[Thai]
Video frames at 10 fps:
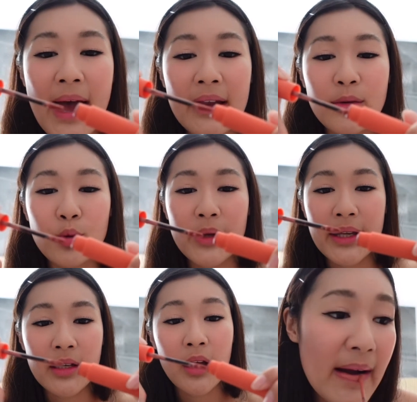เดี๋ยวดูอีกที
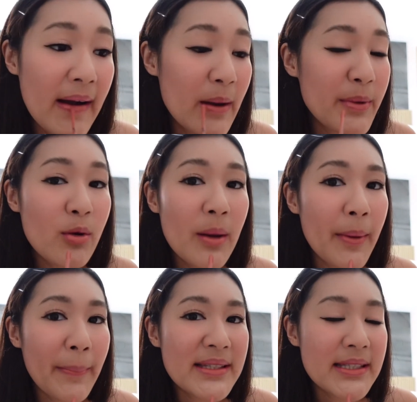นึง อ๋อ มีความแบ
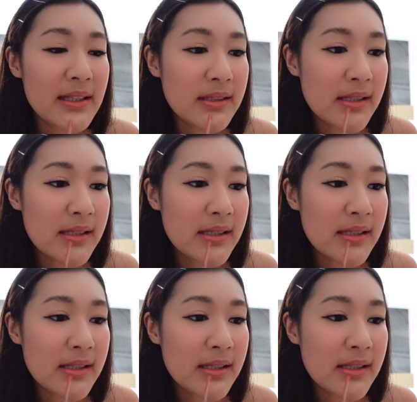บเป็นสีเนื้อ